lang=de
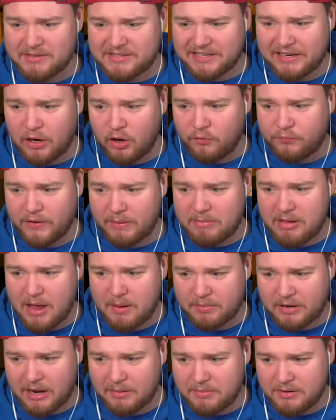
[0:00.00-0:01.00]
ein bisschen aufwärmen hier
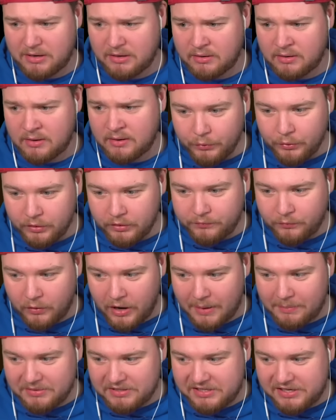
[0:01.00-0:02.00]
am Kamin.
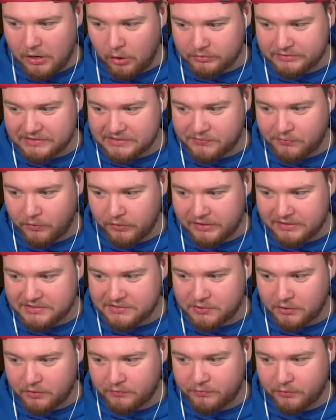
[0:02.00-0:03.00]
Irgendwo habe ich hier auch das
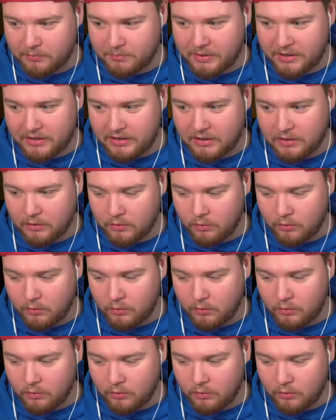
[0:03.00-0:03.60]
Feuerzeug von meiner